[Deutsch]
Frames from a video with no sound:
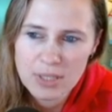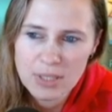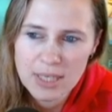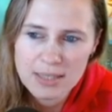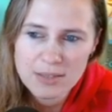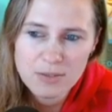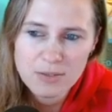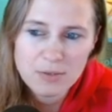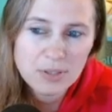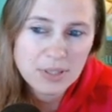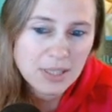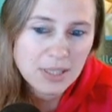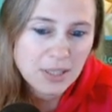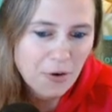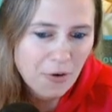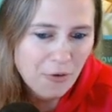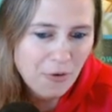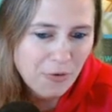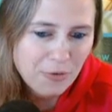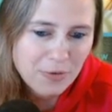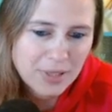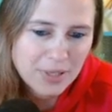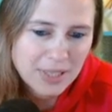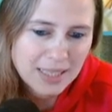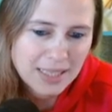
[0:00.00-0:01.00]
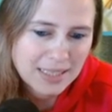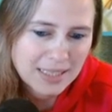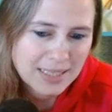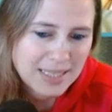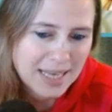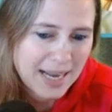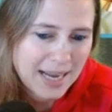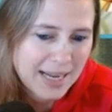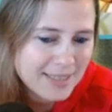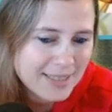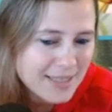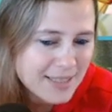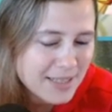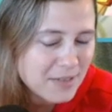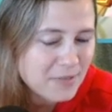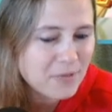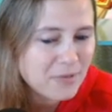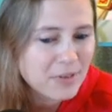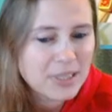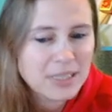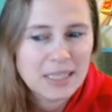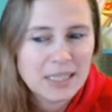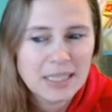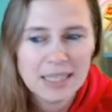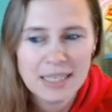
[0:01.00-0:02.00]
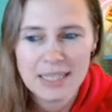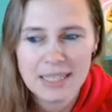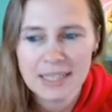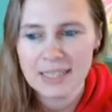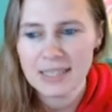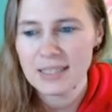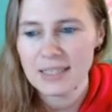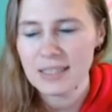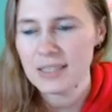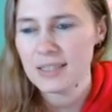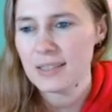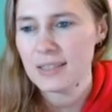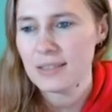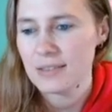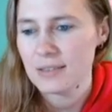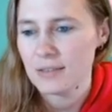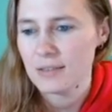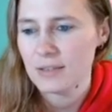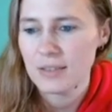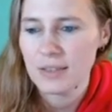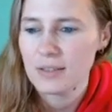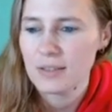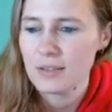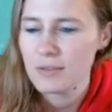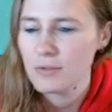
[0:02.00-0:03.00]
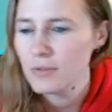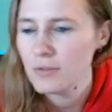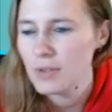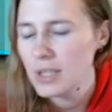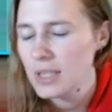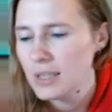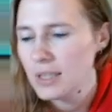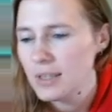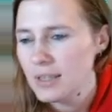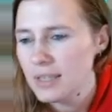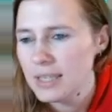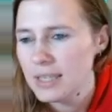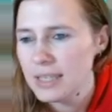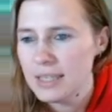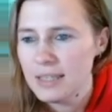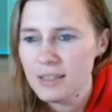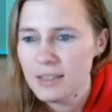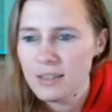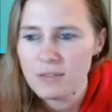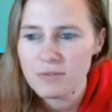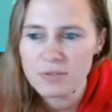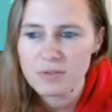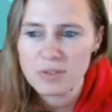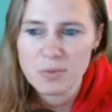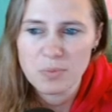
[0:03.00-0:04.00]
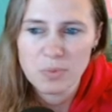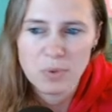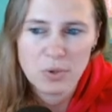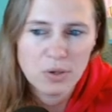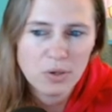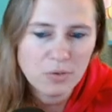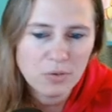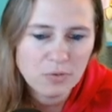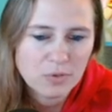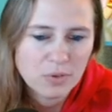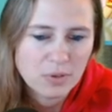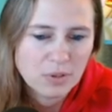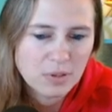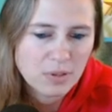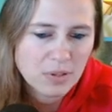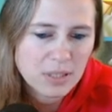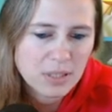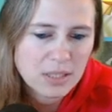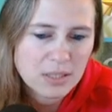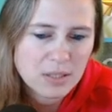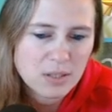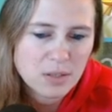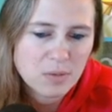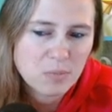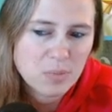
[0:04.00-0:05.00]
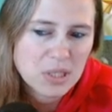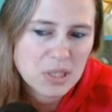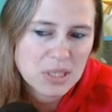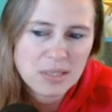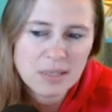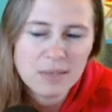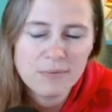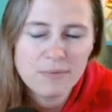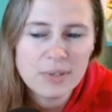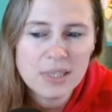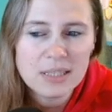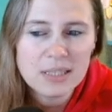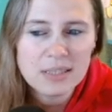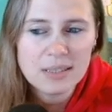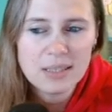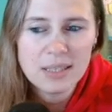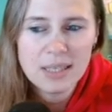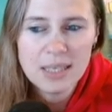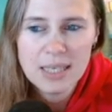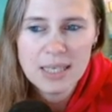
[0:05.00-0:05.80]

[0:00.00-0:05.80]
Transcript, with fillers: Also die öffne ich jetzt einzeln, weil die geht ja nicht. Also hier 4, 11, 12, ne? Ist ein bisschen was.